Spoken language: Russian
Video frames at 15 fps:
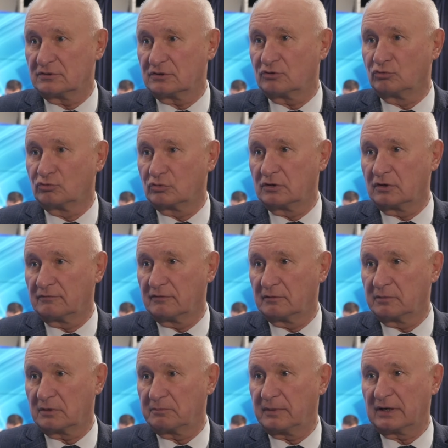секундный
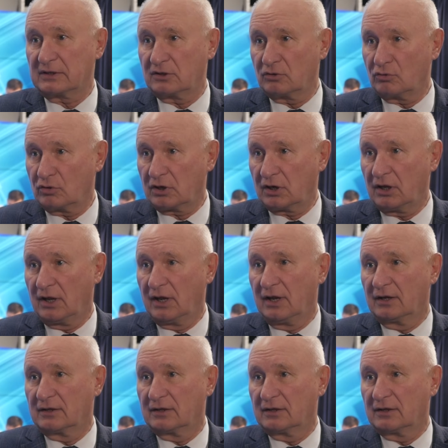выбор партнера,